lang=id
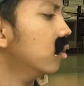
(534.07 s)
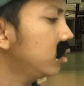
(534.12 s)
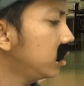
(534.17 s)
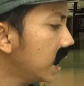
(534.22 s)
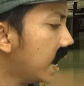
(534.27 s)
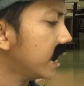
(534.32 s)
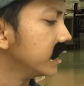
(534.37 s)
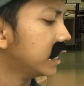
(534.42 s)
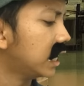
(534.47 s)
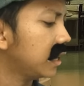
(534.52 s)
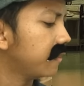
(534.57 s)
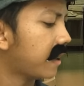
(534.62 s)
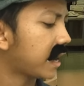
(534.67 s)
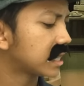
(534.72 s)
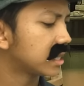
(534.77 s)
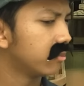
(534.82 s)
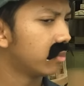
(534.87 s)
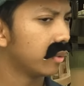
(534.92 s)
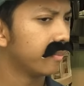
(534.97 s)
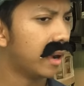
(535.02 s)
Udah, jangan
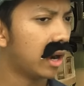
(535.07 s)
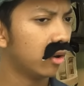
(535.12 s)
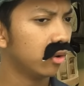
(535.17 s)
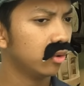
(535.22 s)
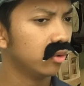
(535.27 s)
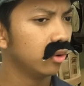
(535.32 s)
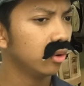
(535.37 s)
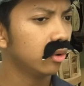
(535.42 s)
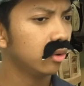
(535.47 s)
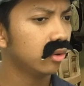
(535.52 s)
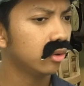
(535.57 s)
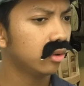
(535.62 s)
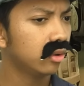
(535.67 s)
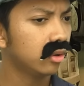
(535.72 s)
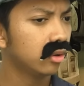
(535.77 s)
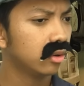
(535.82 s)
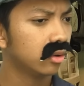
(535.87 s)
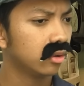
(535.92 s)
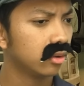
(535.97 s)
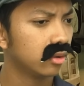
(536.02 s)
dipaksa buat bangun dulu.